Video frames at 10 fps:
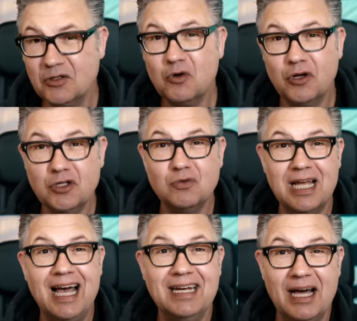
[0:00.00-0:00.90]
so konnte ich
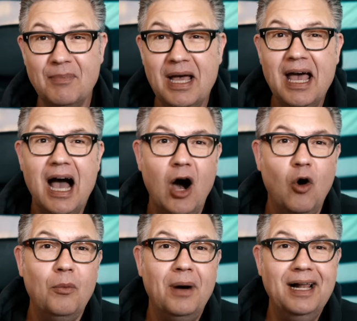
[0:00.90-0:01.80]
unter anderem
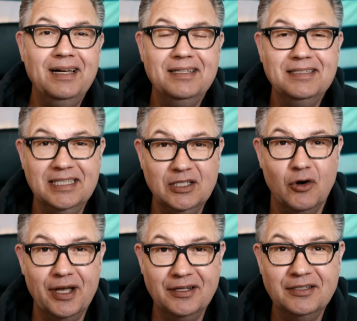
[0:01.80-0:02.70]
auch mal die
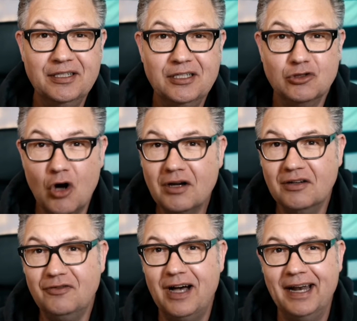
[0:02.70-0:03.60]
neue Rocket
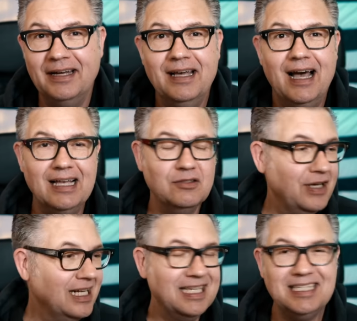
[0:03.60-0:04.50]
fahren. Also
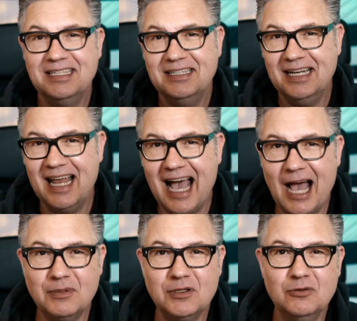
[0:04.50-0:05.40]
wirklich ein
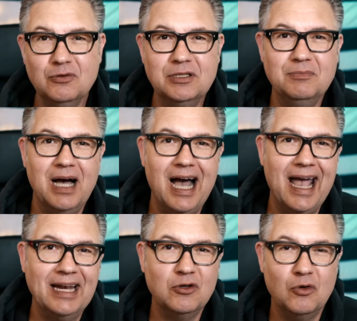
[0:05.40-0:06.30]
absolut
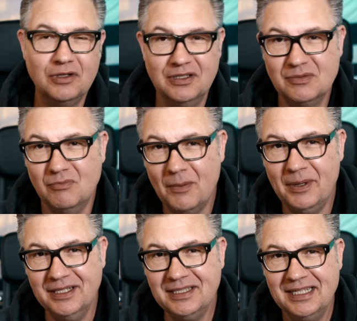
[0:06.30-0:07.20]
beeindruckendes
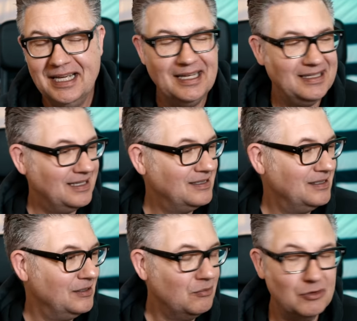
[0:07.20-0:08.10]
Moped, das
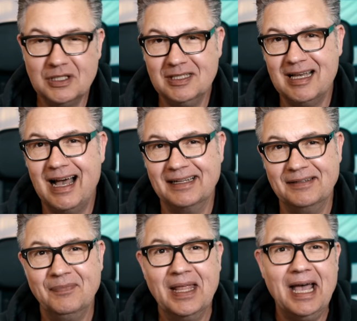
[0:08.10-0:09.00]
äh, muss ich sagen.
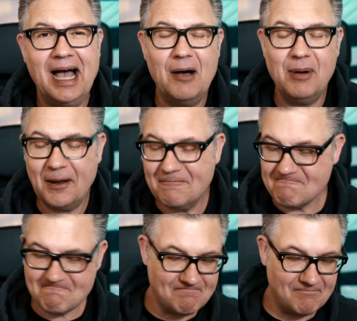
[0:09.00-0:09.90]
Aber
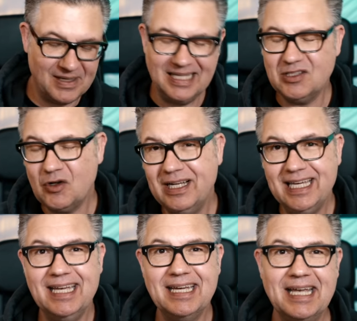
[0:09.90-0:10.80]
es soll
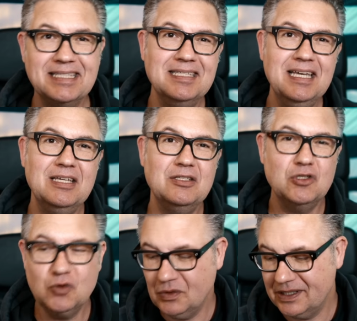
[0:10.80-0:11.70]
hier ja jetzt nicht
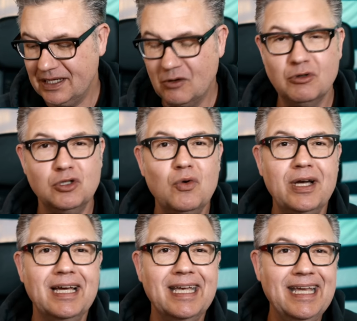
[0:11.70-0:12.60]
zu sehr um
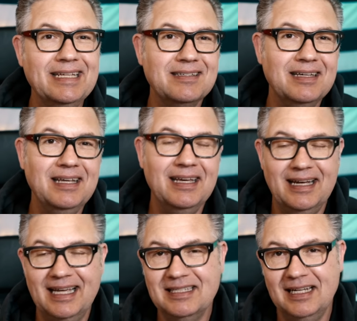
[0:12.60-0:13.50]
Motorräder gehen, es geht hier in
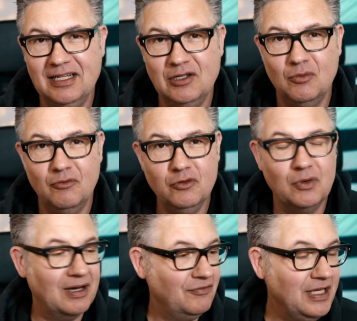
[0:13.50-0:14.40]
erster Linie um
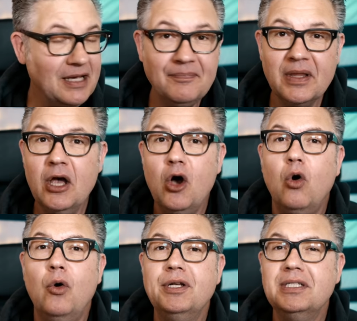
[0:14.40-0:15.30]
Fotografie
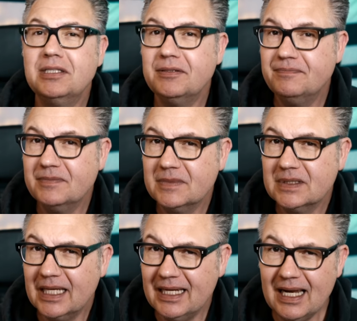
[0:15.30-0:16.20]
und
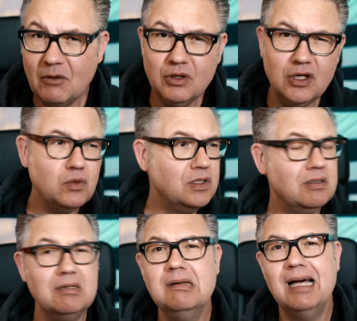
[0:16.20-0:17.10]
genau
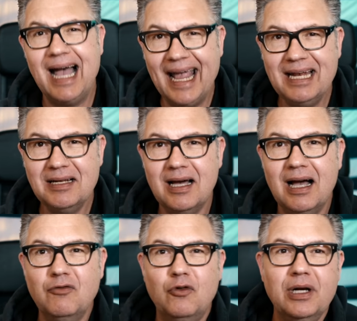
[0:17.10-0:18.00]
juste einen
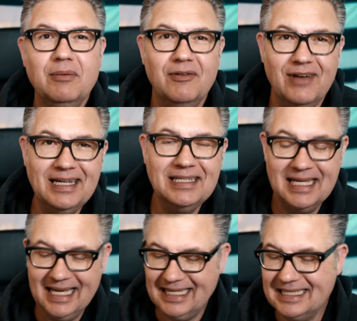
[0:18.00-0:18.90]
Tag vor dem Event
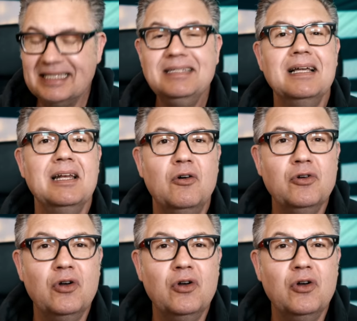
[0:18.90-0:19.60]
sind dann auch